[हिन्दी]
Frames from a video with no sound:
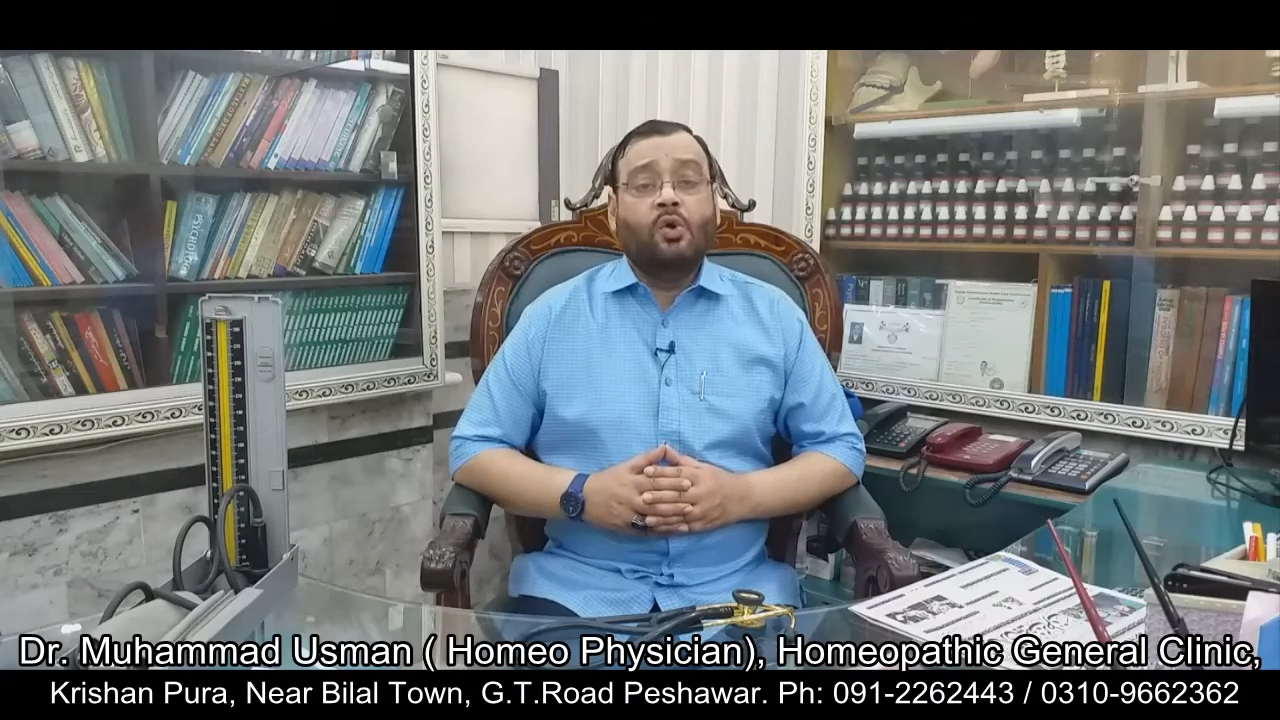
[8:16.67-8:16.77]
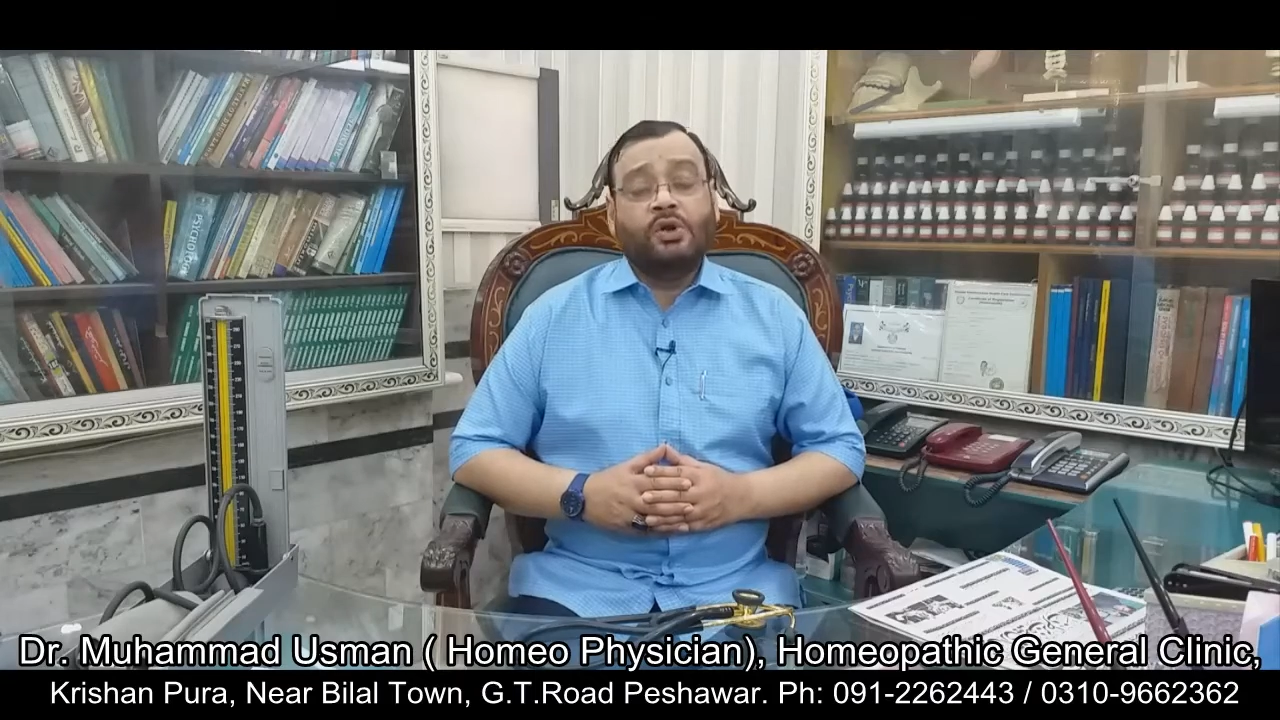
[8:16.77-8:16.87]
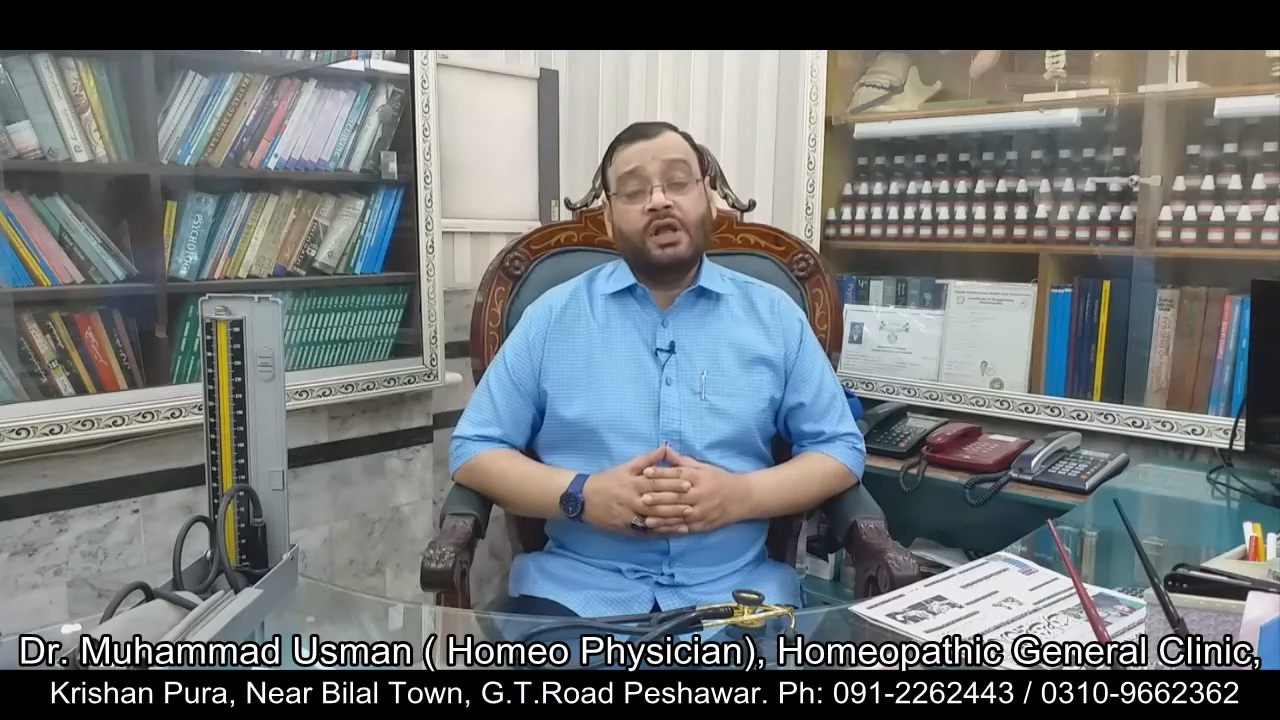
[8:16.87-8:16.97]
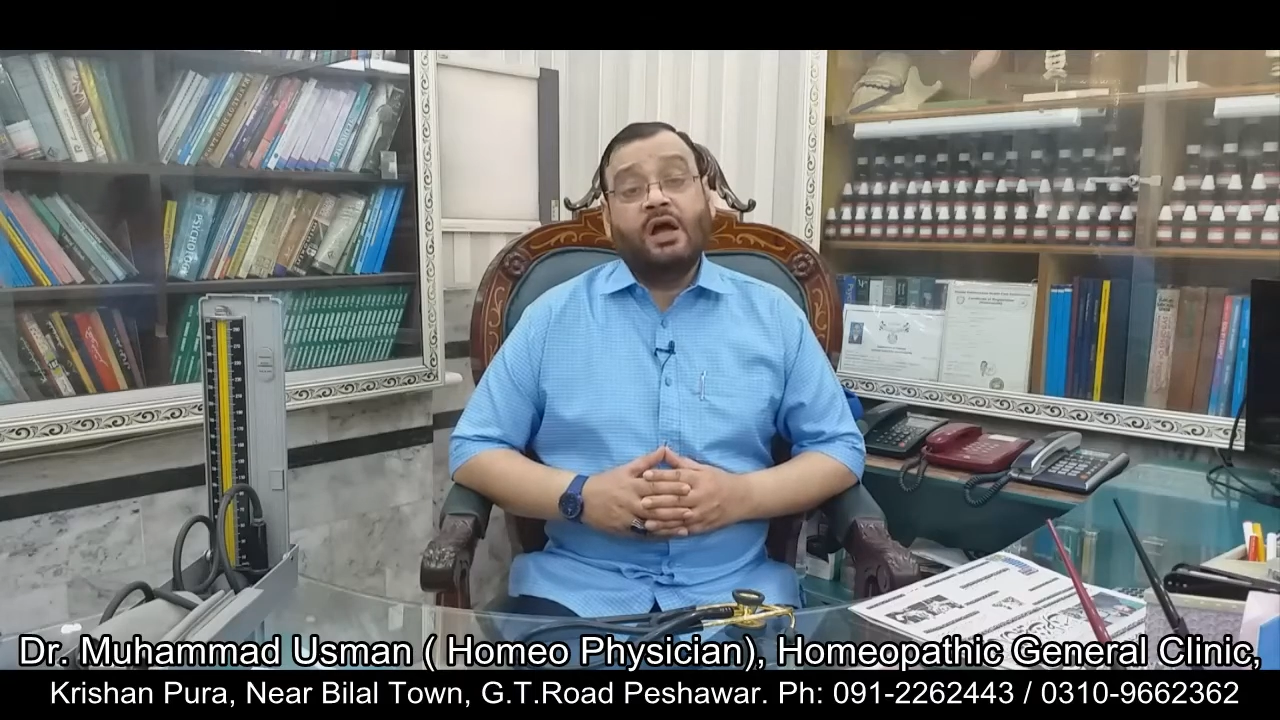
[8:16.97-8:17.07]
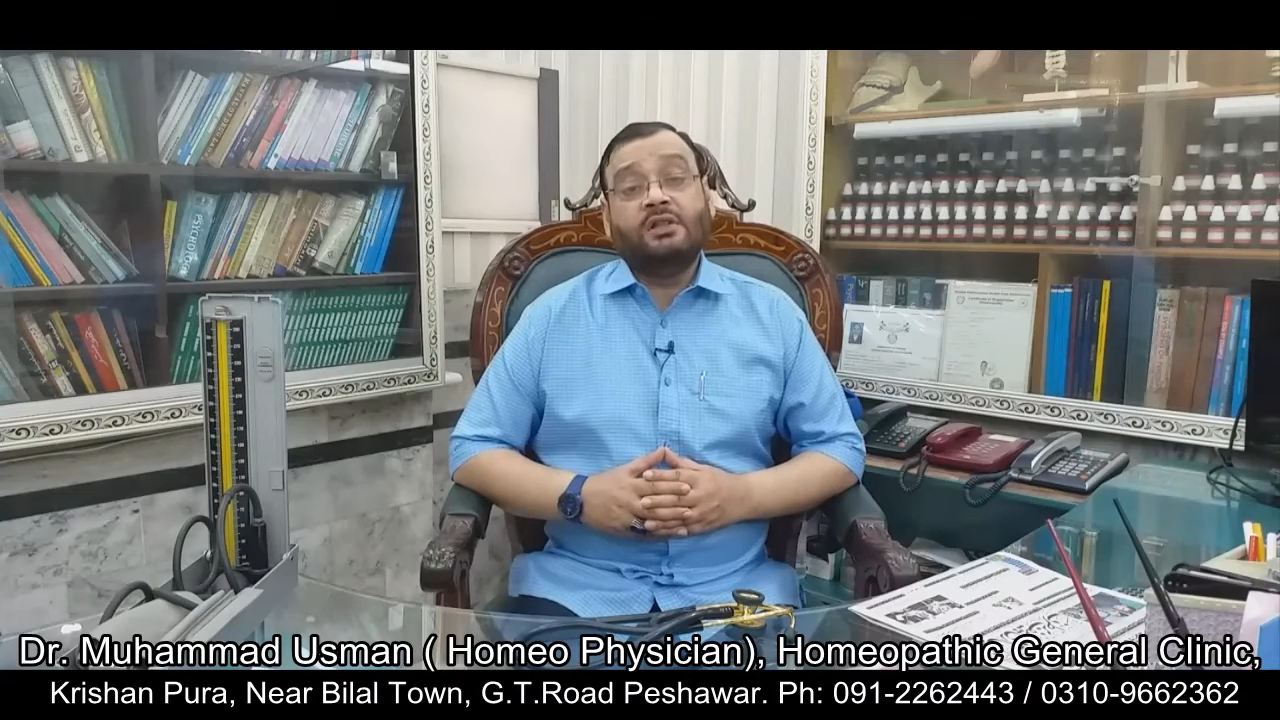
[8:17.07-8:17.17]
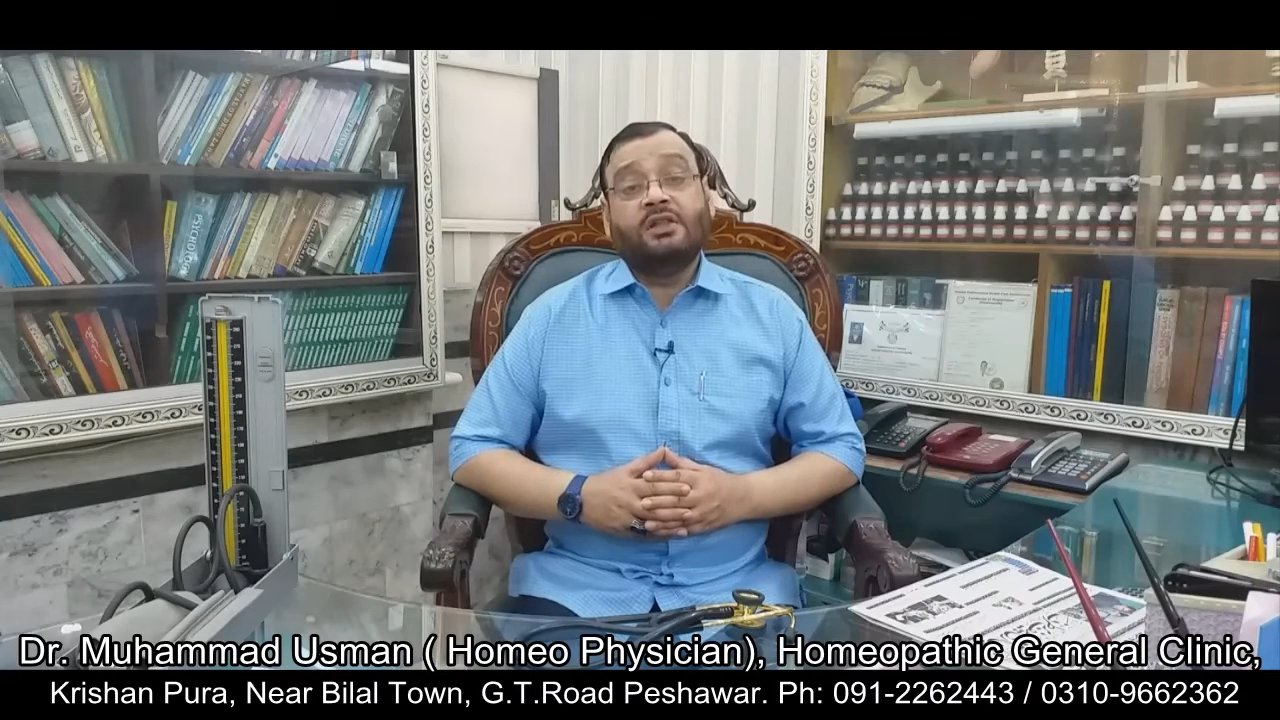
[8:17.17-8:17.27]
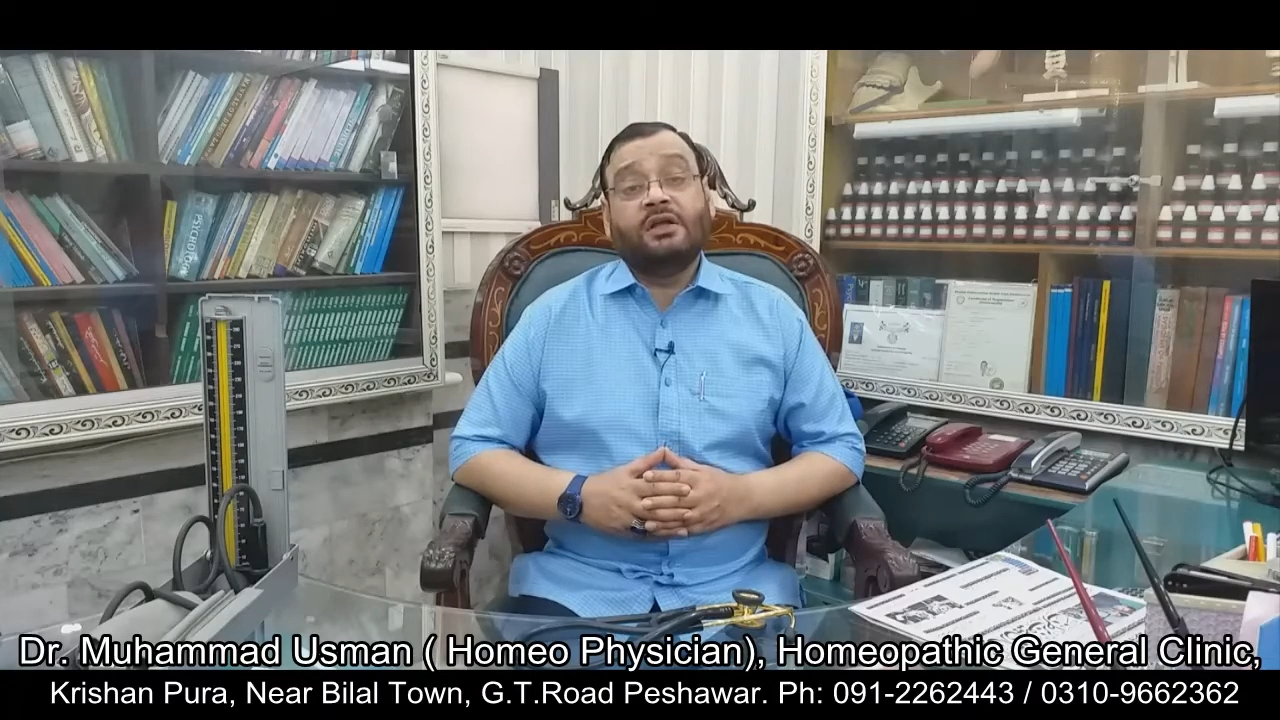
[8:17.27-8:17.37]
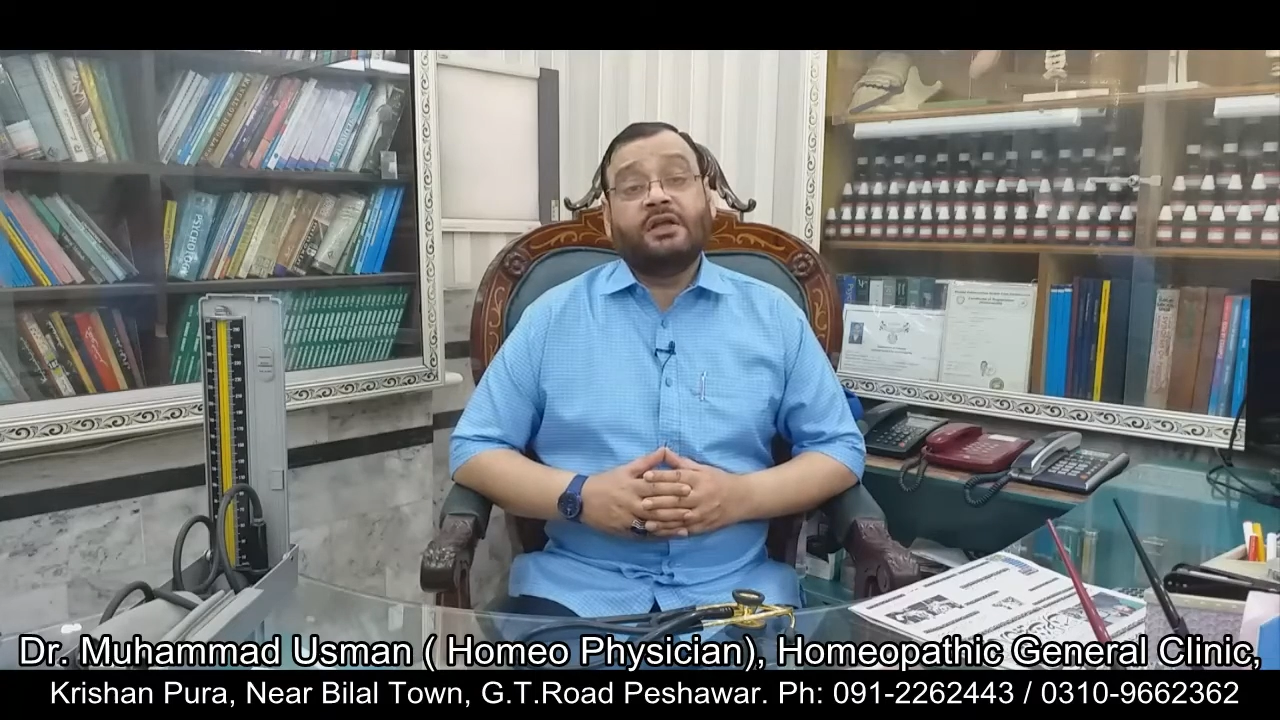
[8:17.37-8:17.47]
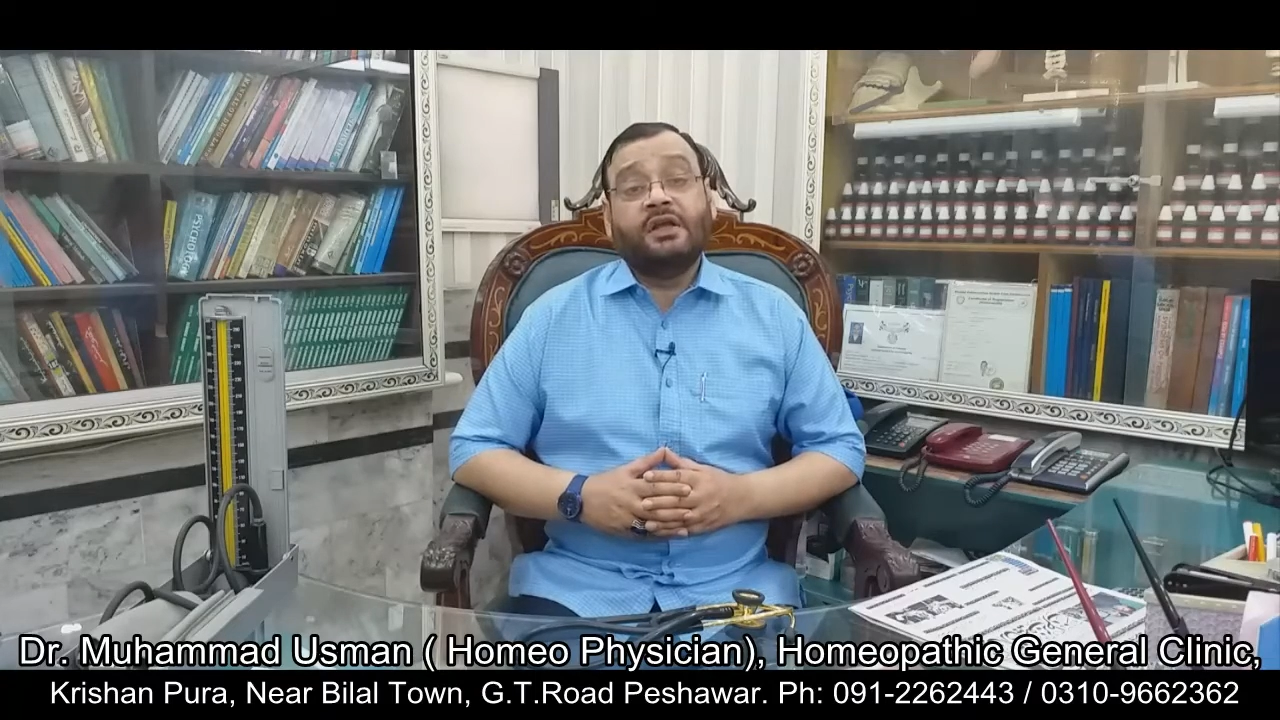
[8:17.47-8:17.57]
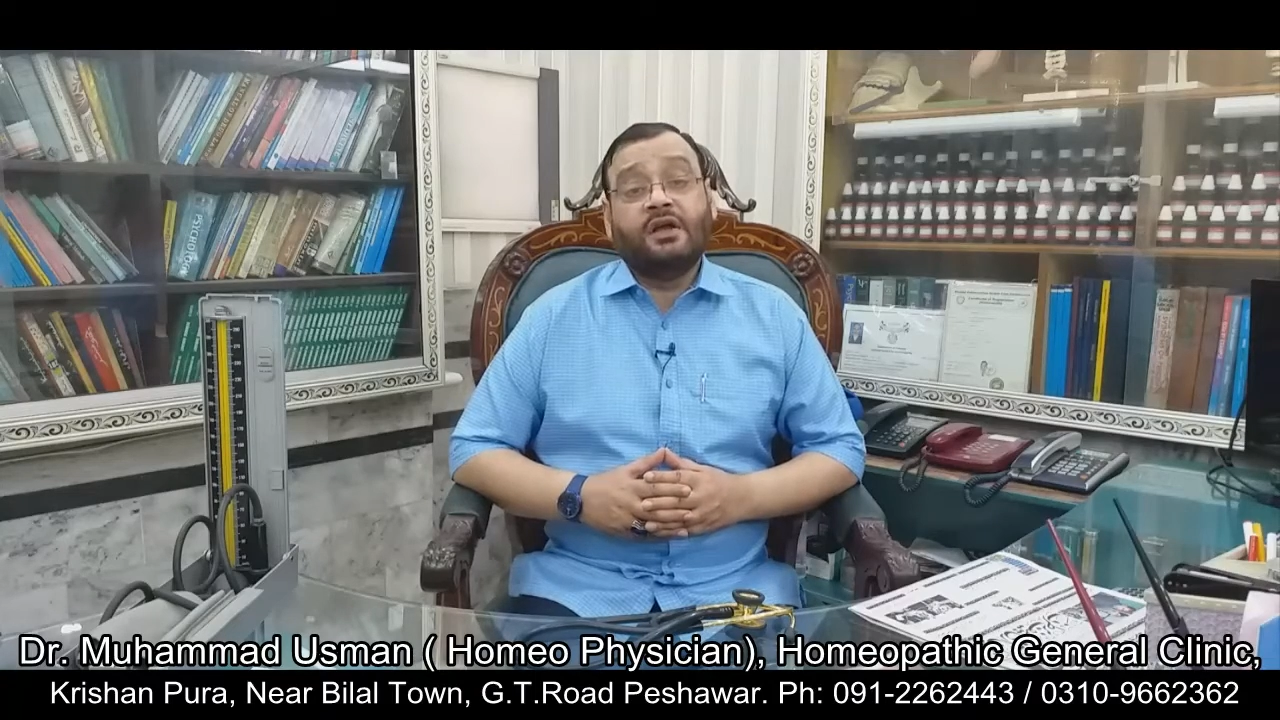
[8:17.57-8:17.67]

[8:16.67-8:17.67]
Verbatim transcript: और यहाँ तक कि